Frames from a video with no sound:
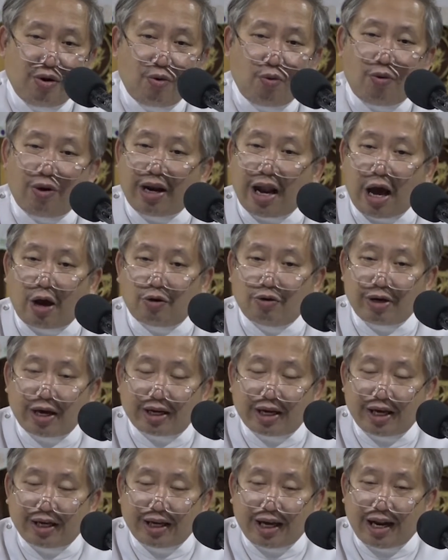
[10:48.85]
Wala akong
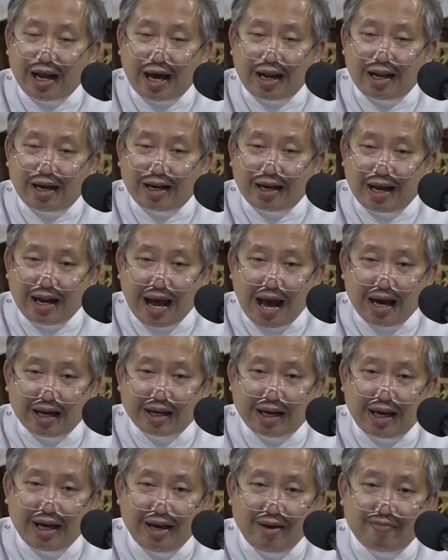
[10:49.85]
nakikilalang
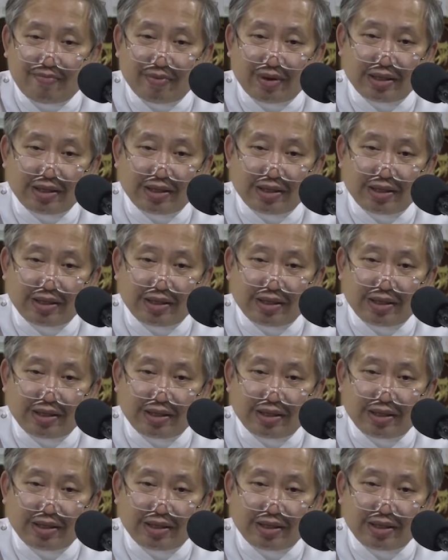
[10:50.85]
lalaki.